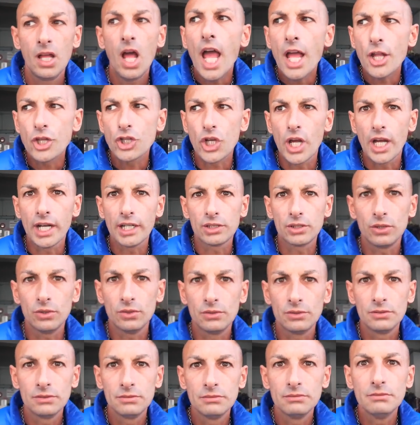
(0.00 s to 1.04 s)
Certo.
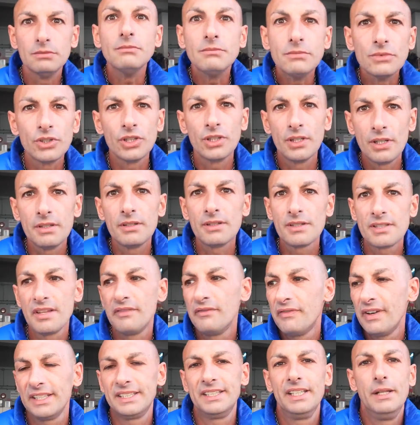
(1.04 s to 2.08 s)
Sì,
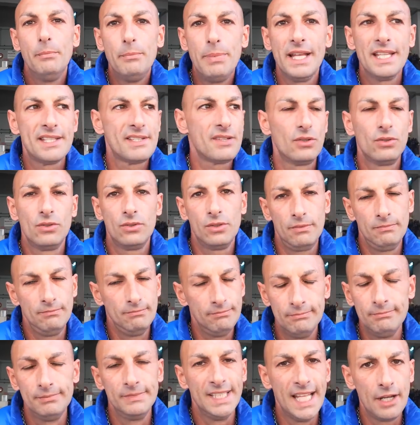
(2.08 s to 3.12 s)
infatti il pezzo
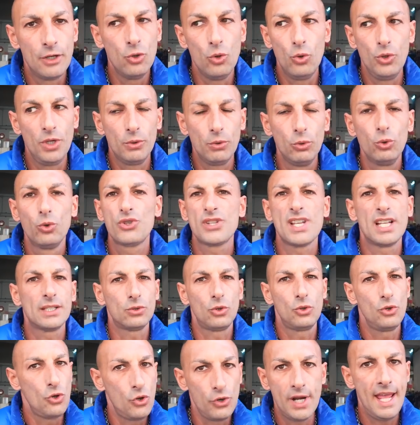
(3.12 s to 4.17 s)
non, da noi, quello usato,
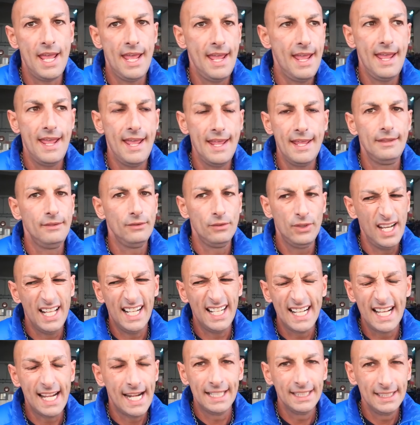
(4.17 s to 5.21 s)
non è, non è
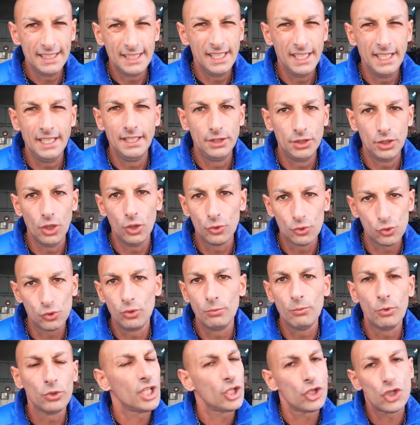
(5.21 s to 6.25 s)
garantito, sul
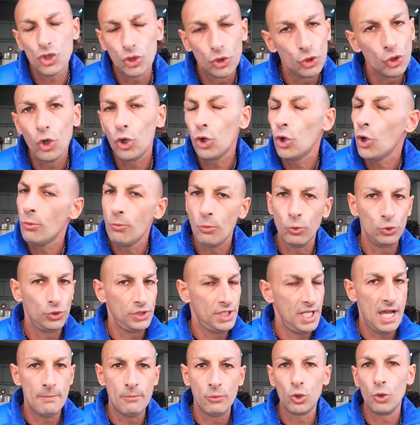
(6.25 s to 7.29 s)
montaggio non lo
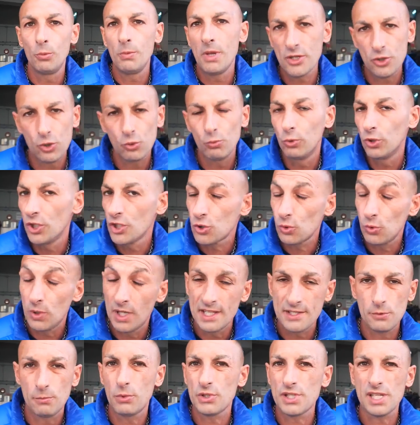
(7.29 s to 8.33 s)
montiamo, non mi assumo nessuna
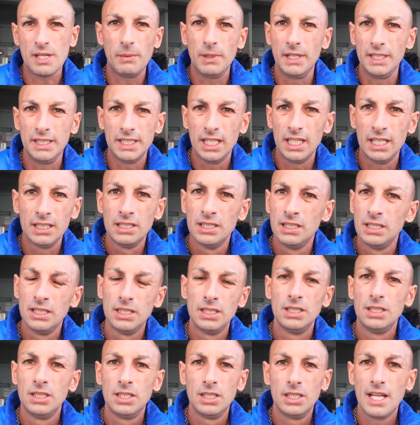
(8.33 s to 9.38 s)
responsabilità,
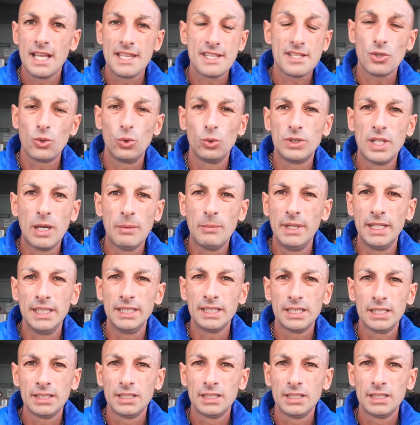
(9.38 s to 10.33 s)
assolutamente.